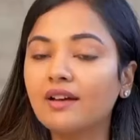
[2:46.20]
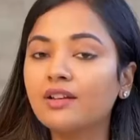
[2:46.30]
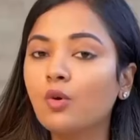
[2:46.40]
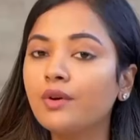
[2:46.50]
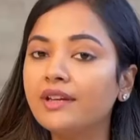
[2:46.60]
ना
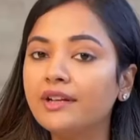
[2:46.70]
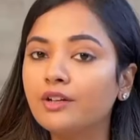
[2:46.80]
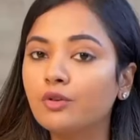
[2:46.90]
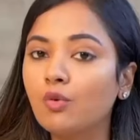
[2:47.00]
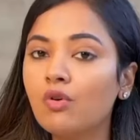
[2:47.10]
ही कोई
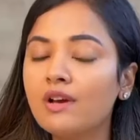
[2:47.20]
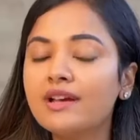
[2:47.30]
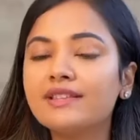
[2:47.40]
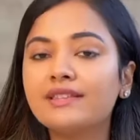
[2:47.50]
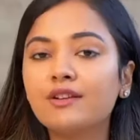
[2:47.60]
हीटर हो
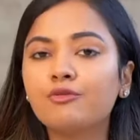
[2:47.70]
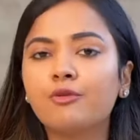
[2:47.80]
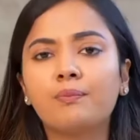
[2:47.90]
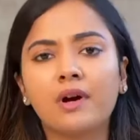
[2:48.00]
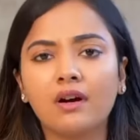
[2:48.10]

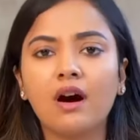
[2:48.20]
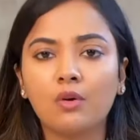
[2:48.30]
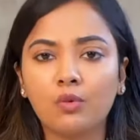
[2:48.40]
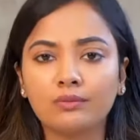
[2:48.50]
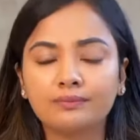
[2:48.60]
सिर्फ पंखा
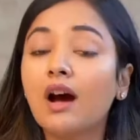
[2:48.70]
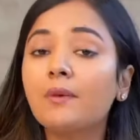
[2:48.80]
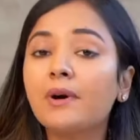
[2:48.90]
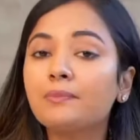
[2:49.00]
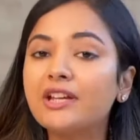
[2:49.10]
हो
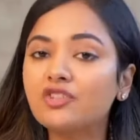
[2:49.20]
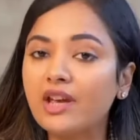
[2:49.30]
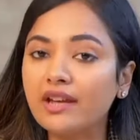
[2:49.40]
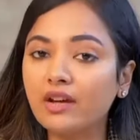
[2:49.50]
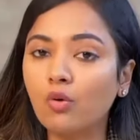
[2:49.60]
अब अपने
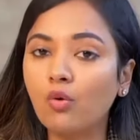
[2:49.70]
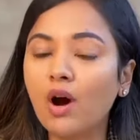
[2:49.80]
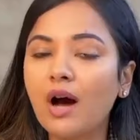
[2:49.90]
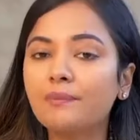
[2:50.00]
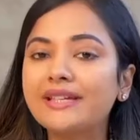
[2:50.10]
चेहरे को
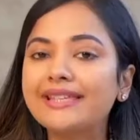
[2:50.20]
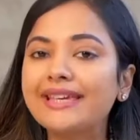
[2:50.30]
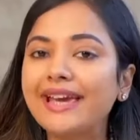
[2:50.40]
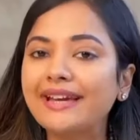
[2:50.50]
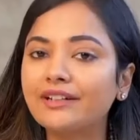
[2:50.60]
आप
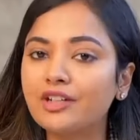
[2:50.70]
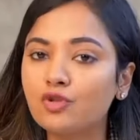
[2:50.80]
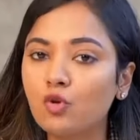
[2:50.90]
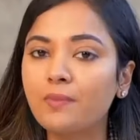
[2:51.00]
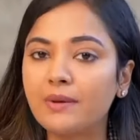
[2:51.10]
किसी एक
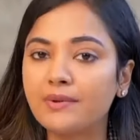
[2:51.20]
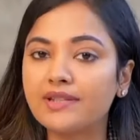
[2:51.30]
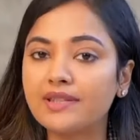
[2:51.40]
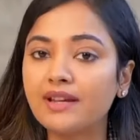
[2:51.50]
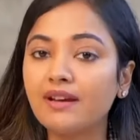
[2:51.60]
टिश्यू
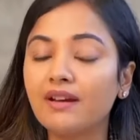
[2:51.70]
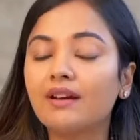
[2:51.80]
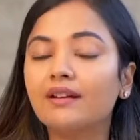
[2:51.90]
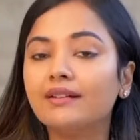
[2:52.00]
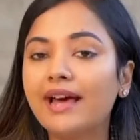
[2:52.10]
पेपर से
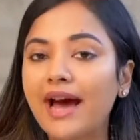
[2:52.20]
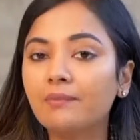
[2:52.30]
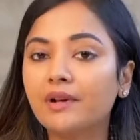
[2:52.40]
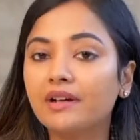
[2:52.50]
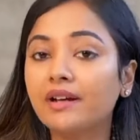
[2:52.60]

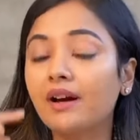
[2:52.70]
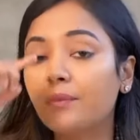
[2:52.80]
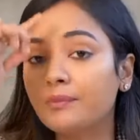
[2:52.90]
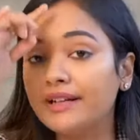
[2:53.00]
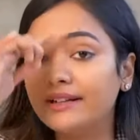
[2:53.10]
डैप करें
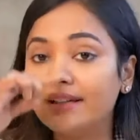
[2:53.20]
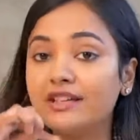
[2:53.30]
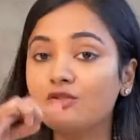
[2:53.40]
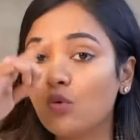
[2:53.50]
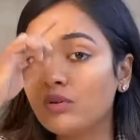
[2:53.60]
अपने
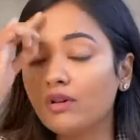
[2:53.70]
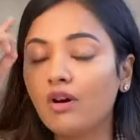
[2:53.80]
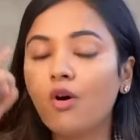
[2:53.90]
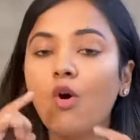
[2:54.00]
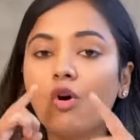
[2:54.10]
टी जोन
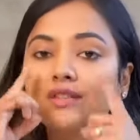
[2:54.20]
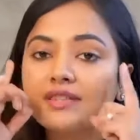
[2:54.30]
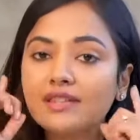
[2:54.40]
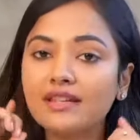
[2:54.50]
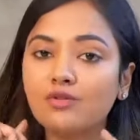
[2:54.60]
और
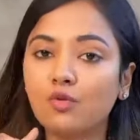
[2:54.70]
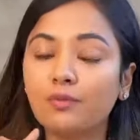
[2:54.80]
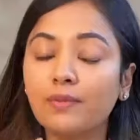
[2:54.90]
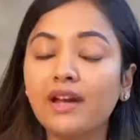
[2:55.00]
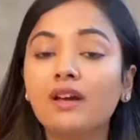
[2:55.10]
सी
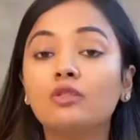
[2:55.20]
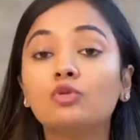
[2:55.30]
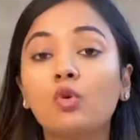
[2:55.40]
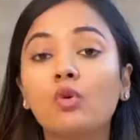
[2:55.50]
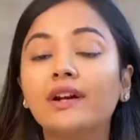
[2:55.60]
जोन पे
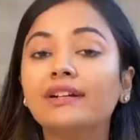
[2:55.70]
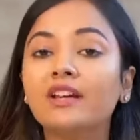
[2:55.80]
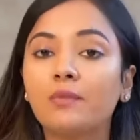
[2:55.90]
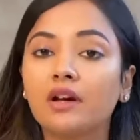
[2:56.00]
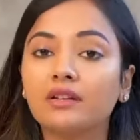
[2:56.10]
दो
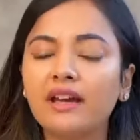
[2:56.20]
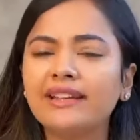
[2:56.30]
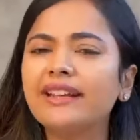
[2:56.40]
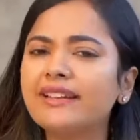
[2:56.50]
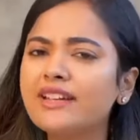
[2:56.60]
घंटे बाद
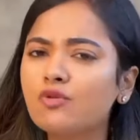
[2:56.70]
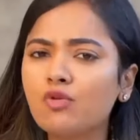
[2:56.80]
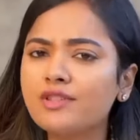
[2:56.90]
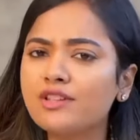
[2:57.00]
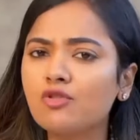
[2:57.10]
ये टी
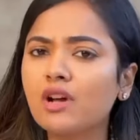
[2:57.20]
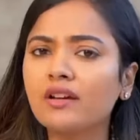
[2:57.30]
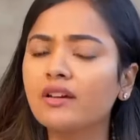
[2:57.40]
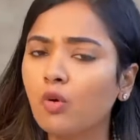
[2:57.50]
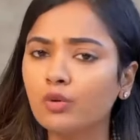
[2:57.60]
जोन और सी जोन
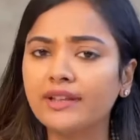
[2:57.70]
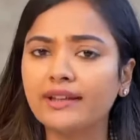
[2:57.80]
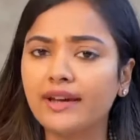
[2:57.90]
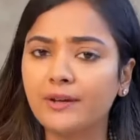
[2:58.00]
आखिर होते क्या